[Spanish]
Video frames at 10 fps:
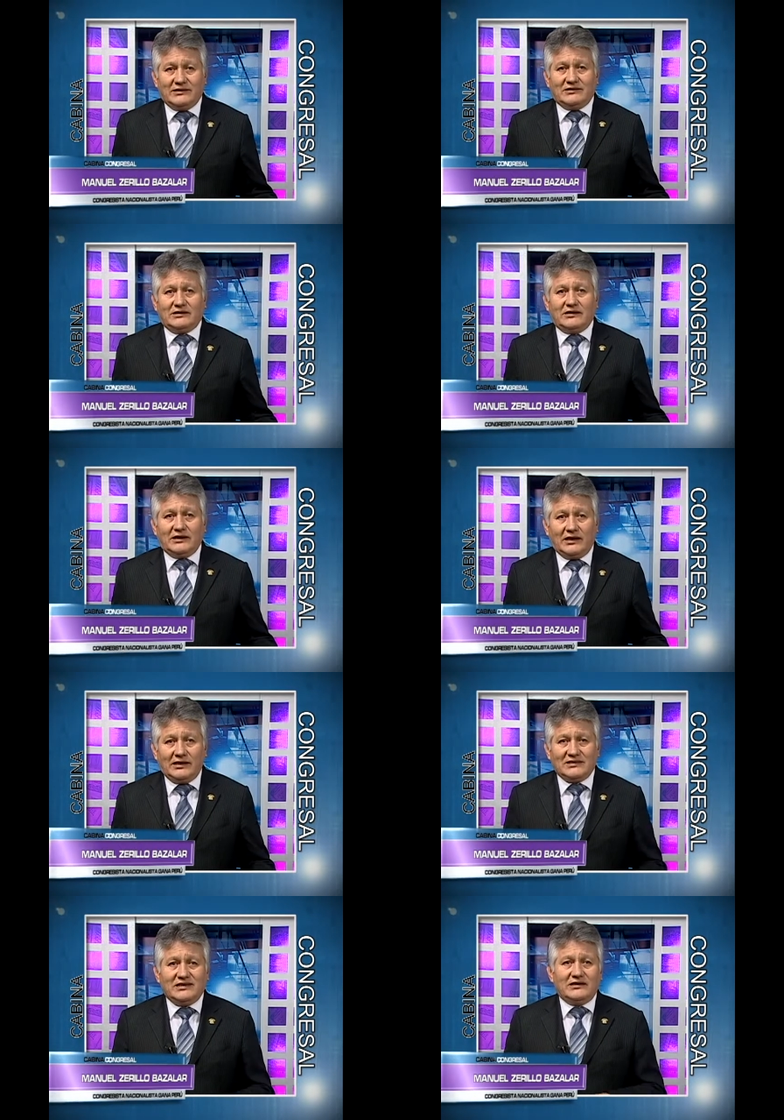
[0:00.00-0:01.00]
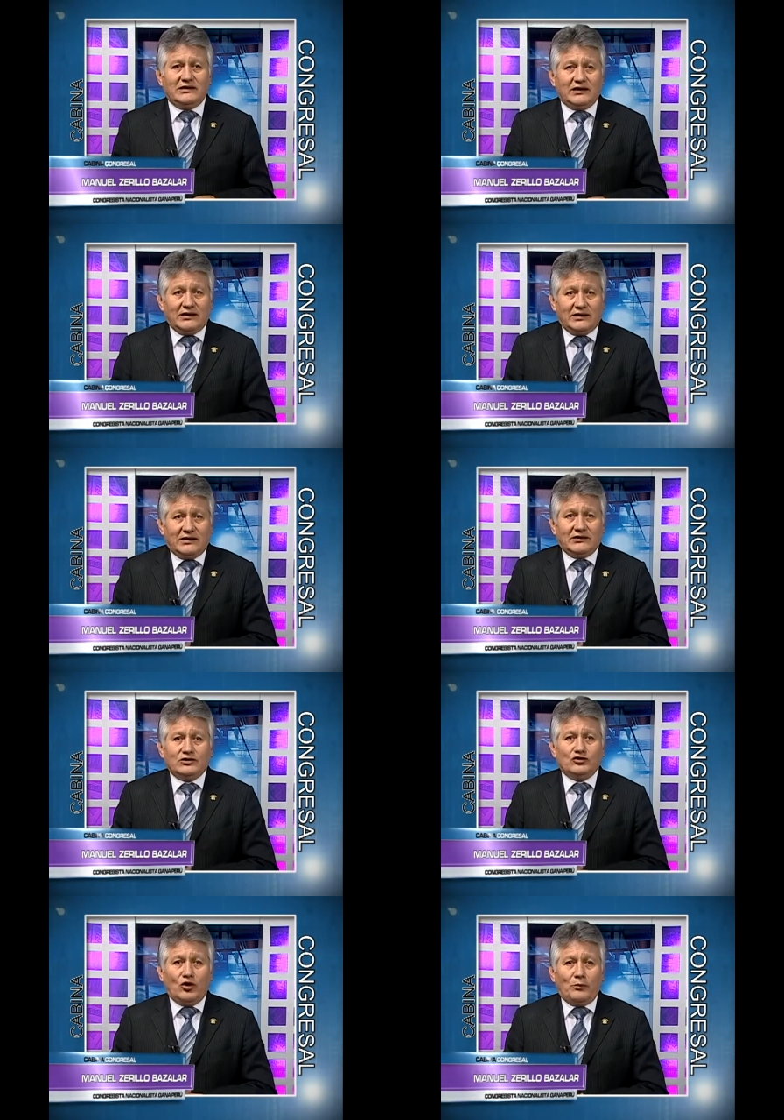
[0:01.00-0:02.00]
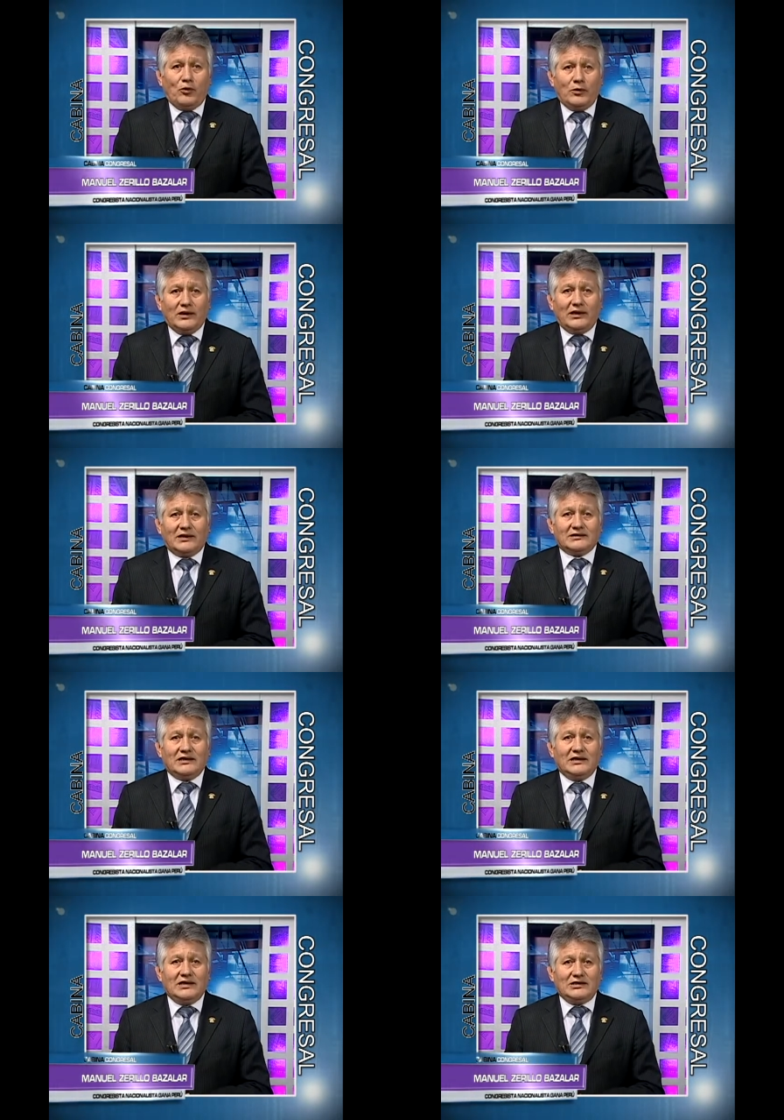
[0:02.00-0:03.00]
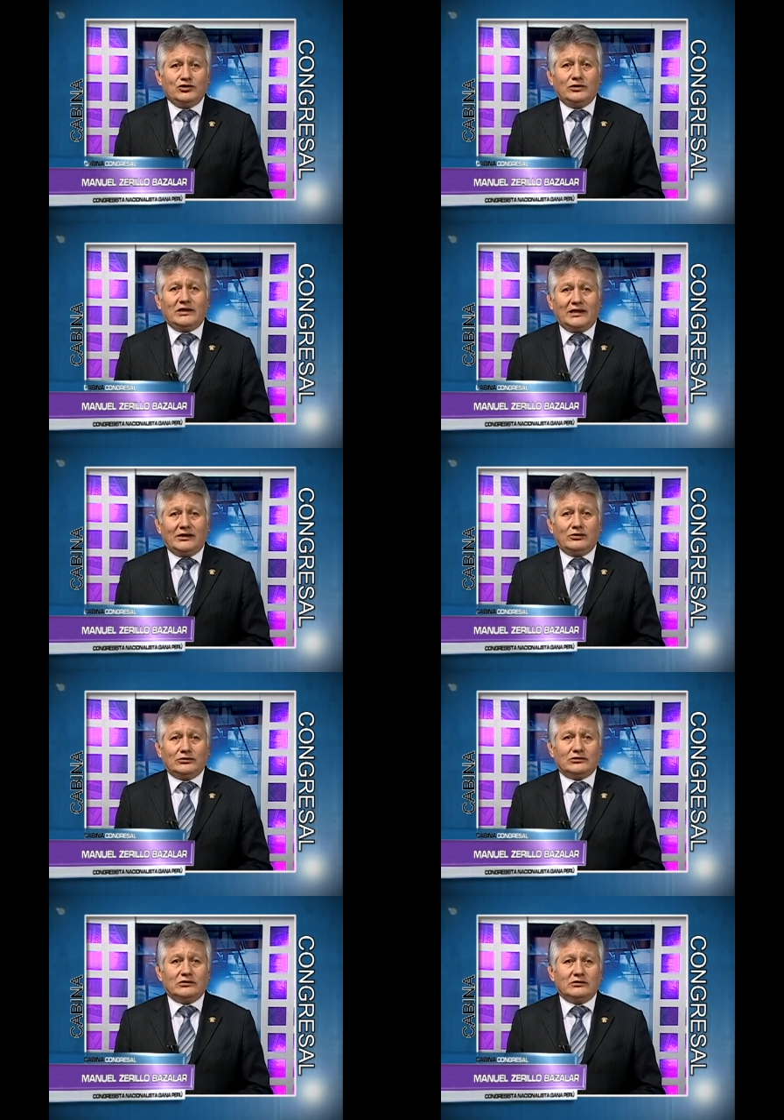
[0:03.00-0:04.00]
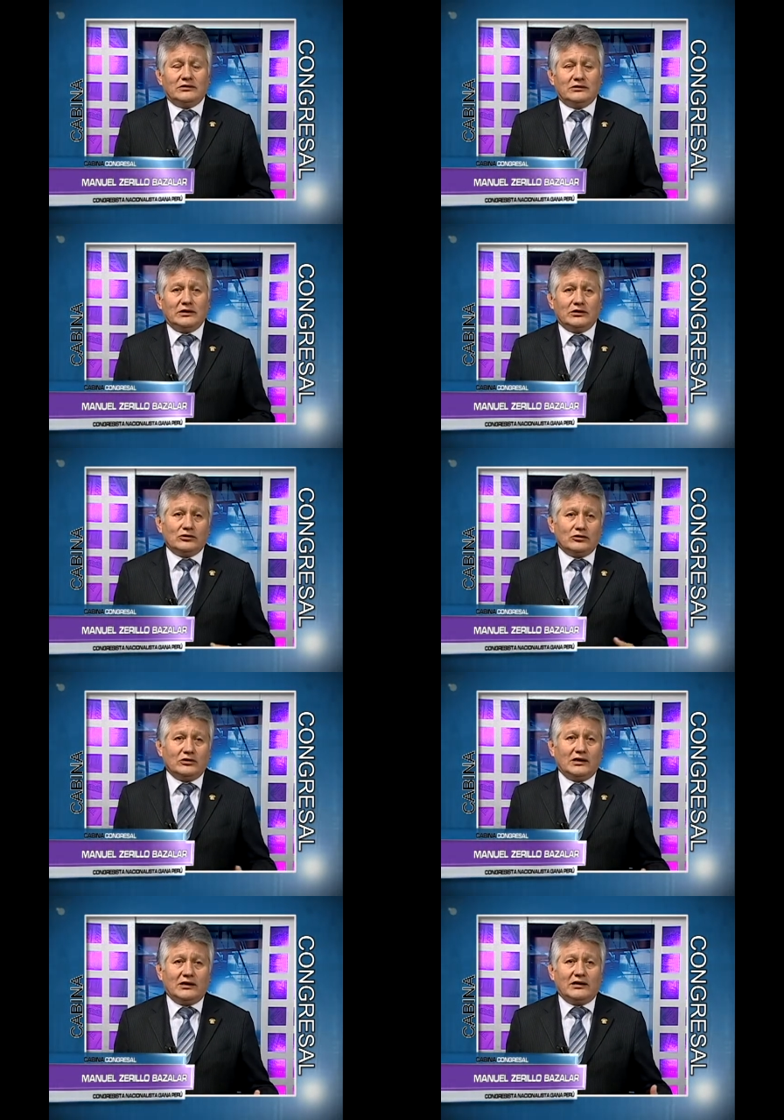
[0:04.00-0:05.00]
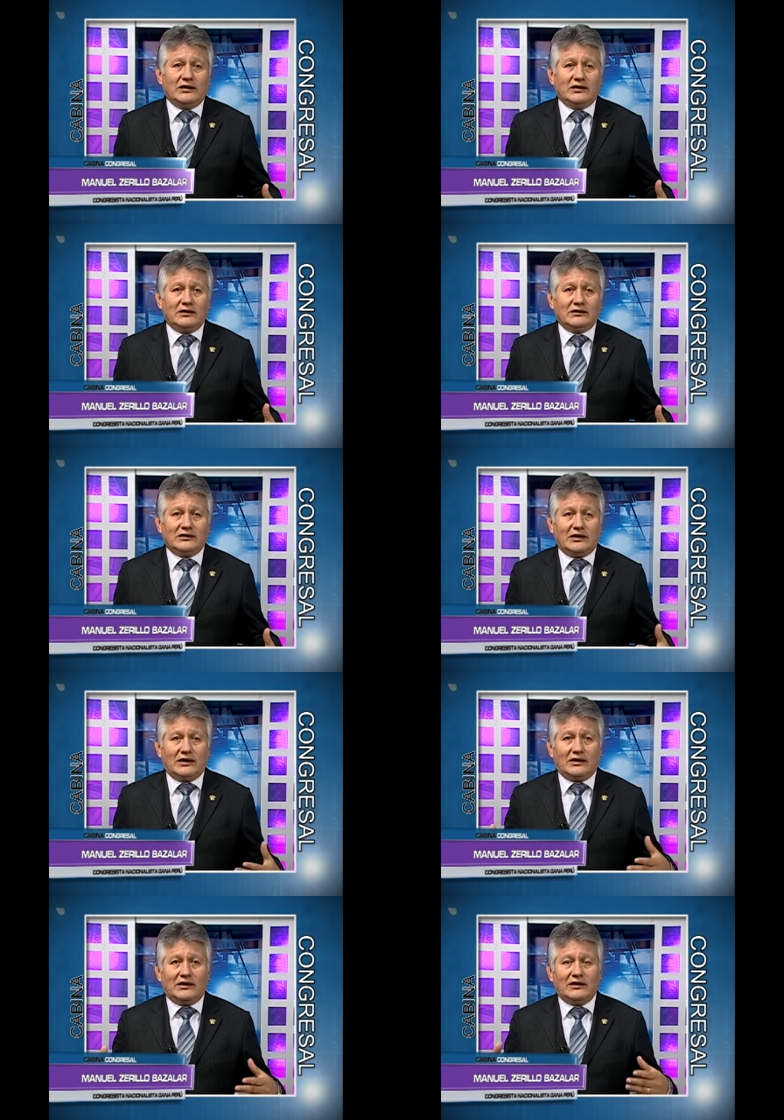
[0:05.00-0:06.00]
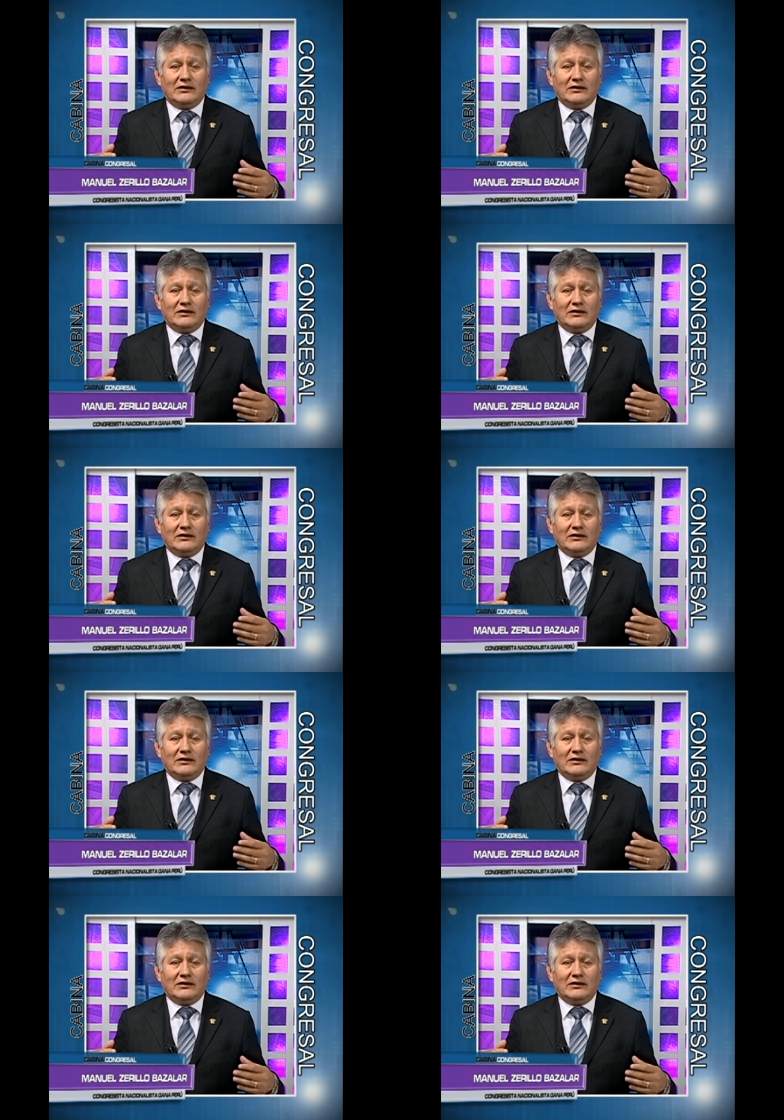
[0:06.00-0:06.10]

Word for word: distritales y entidades no públicas y ciudadanos de toda esta